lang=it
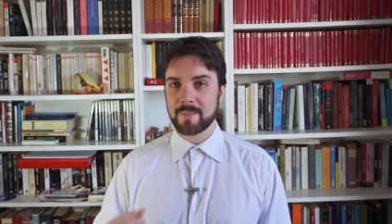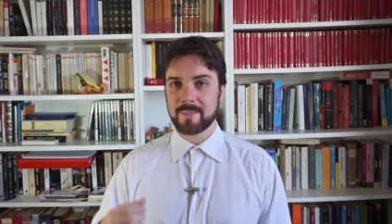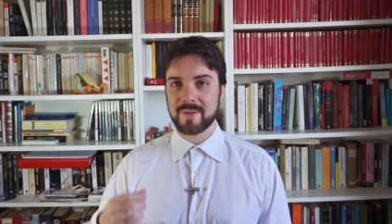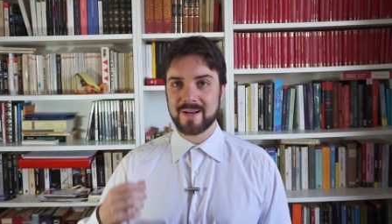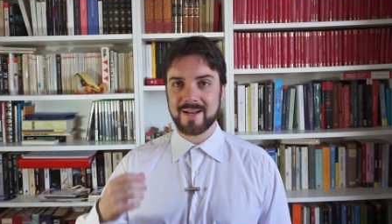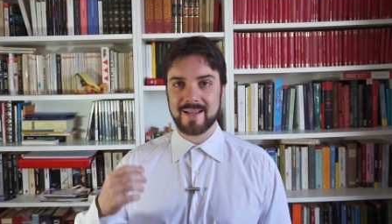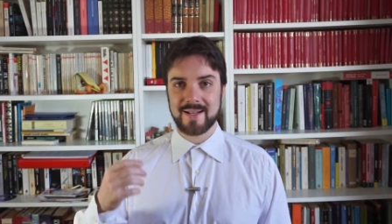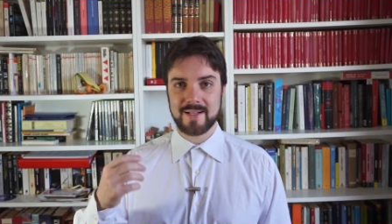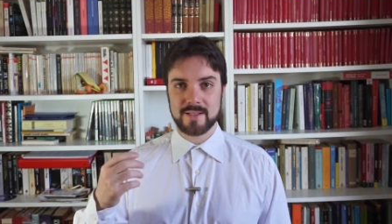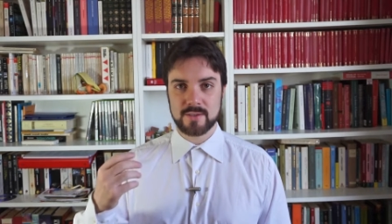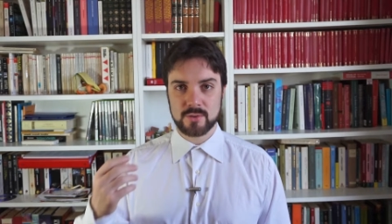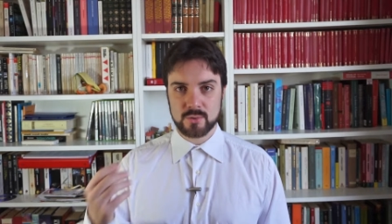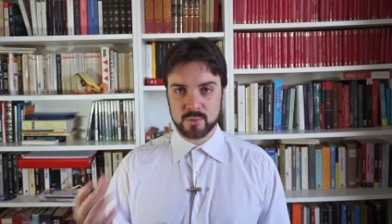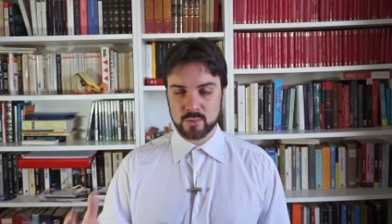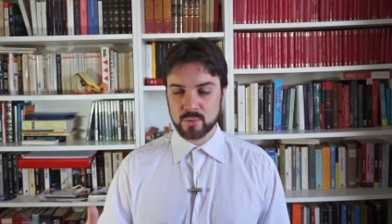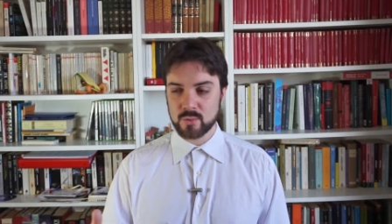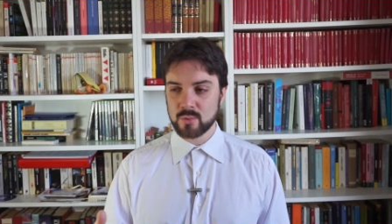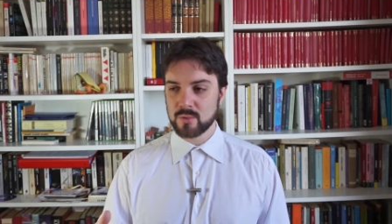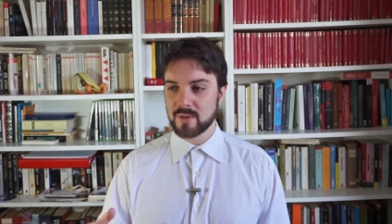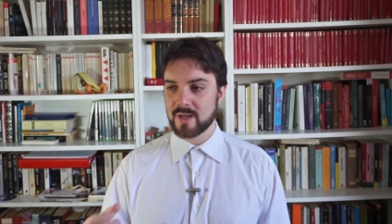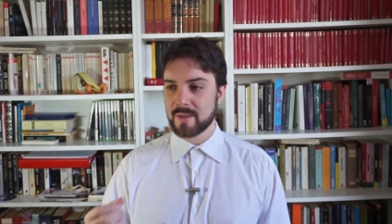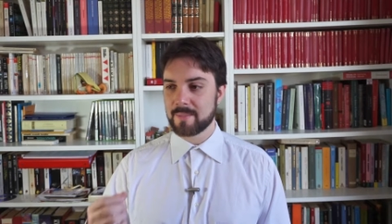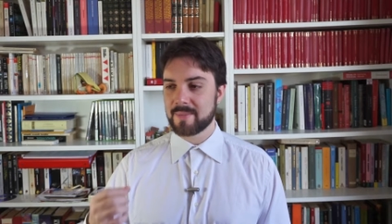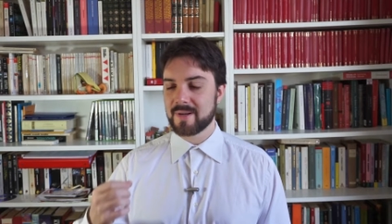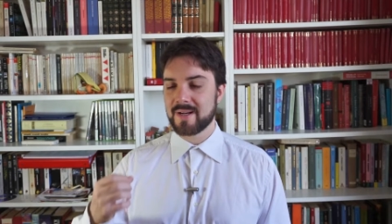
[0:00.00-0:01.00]
per la
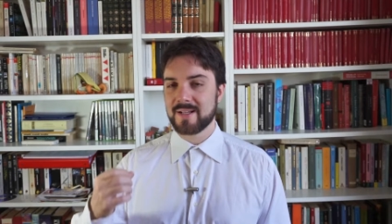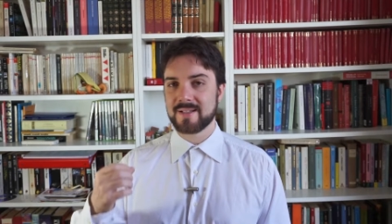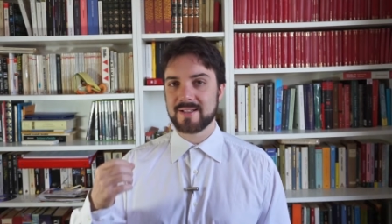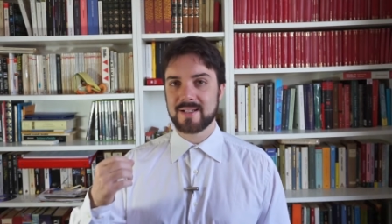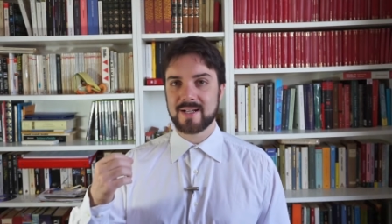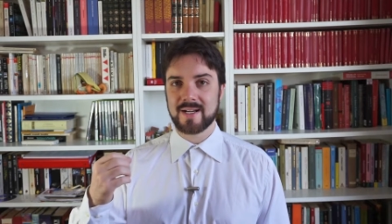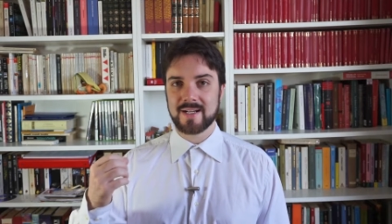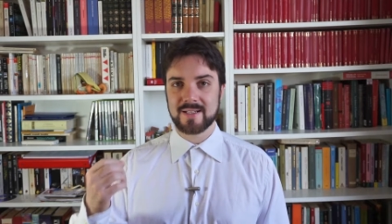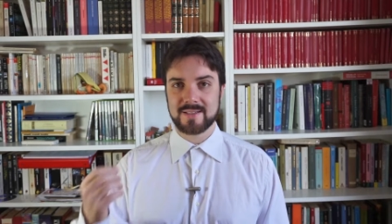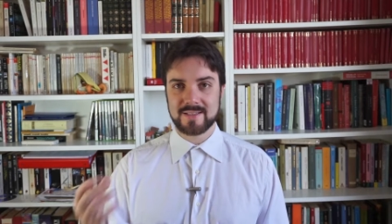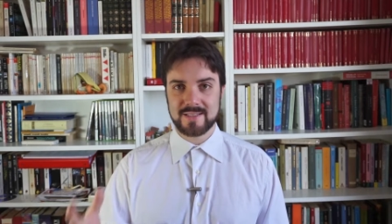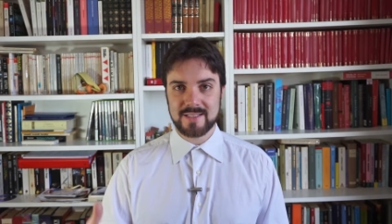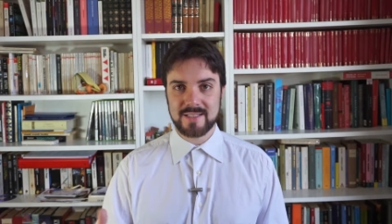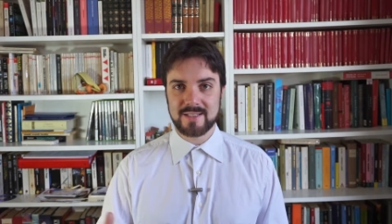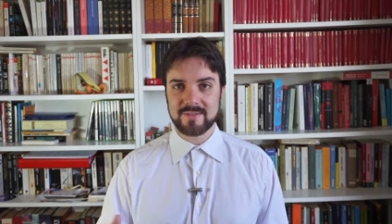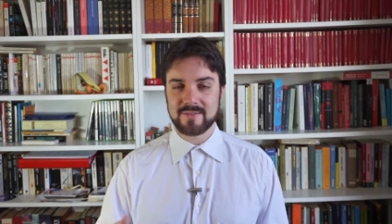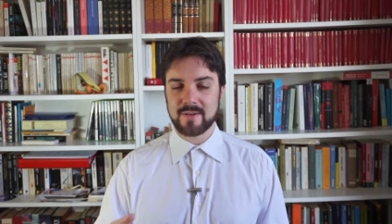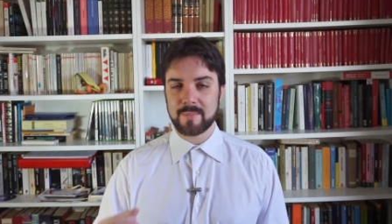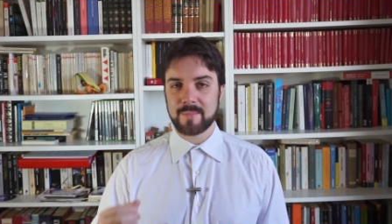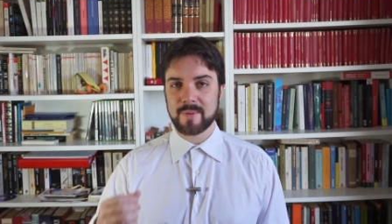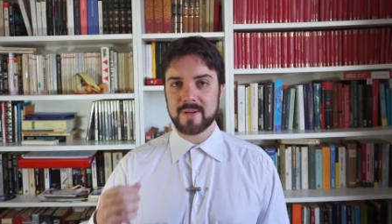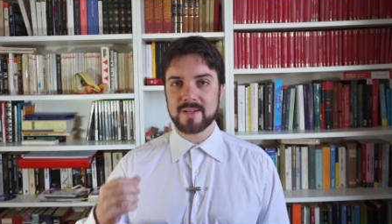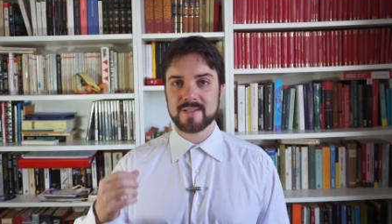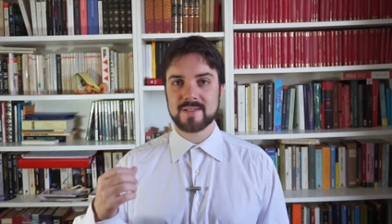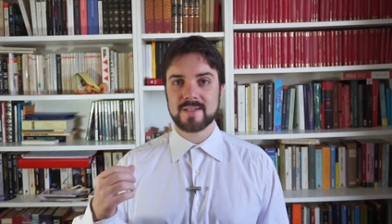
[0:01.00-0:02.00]
lettura, per la narrativa,
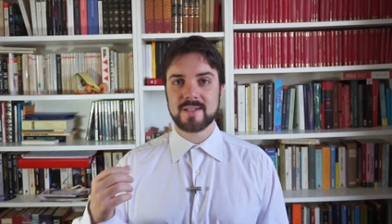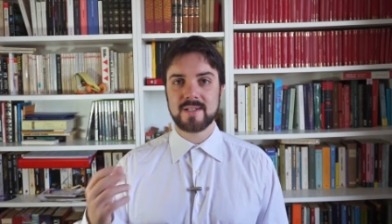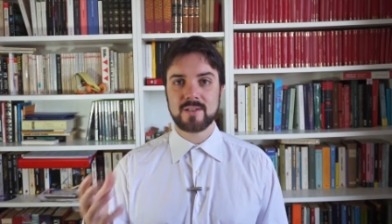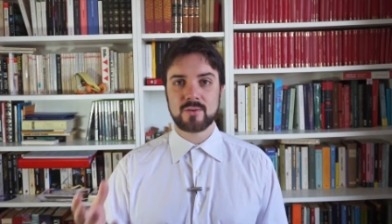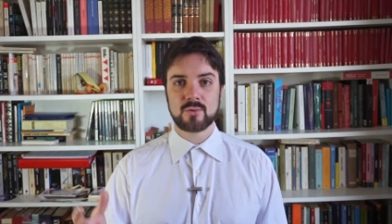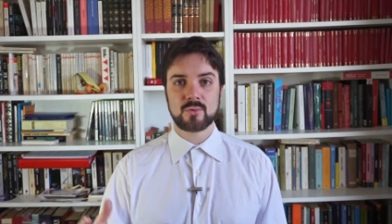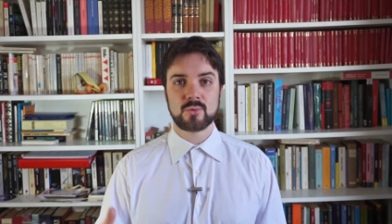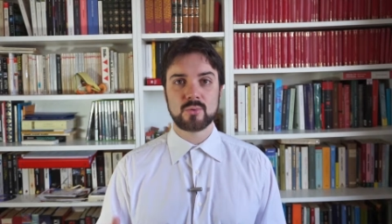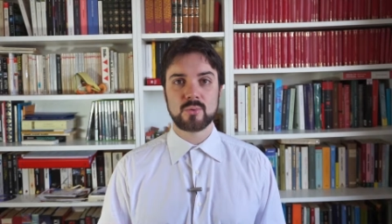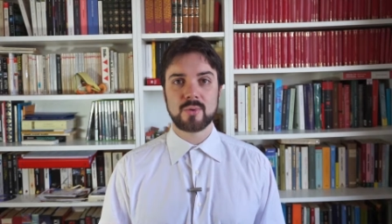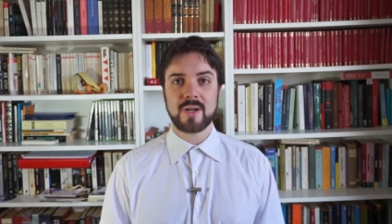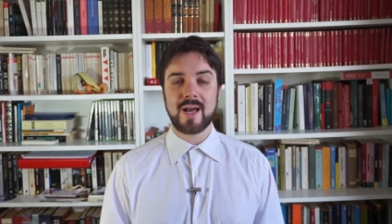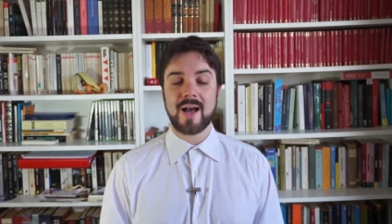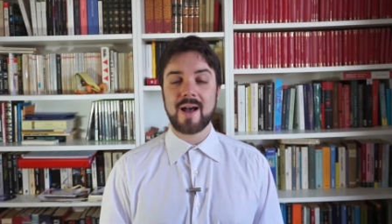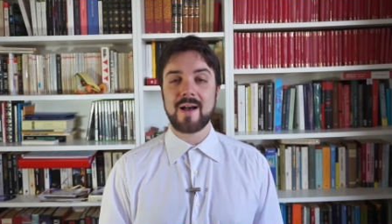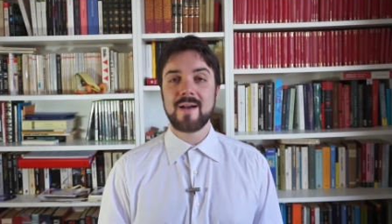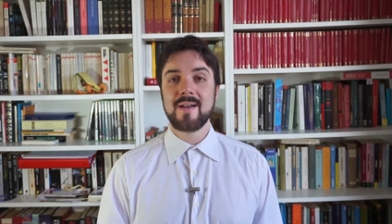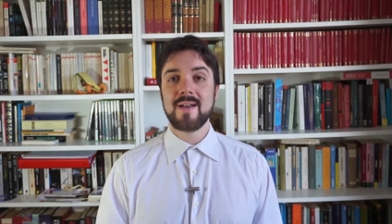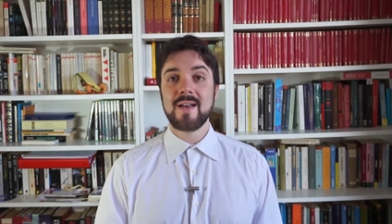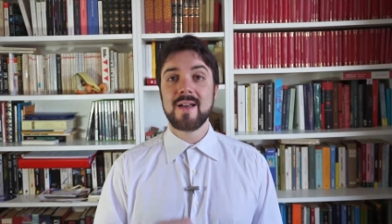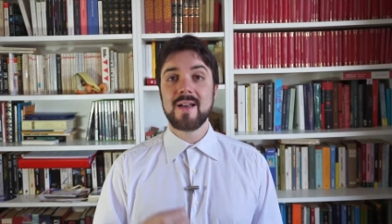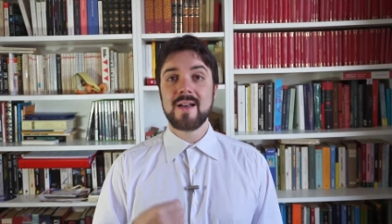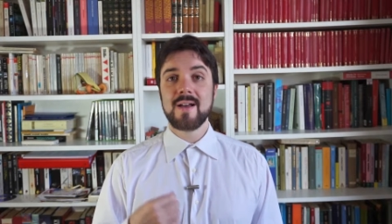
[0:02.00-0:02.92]
per la scrittura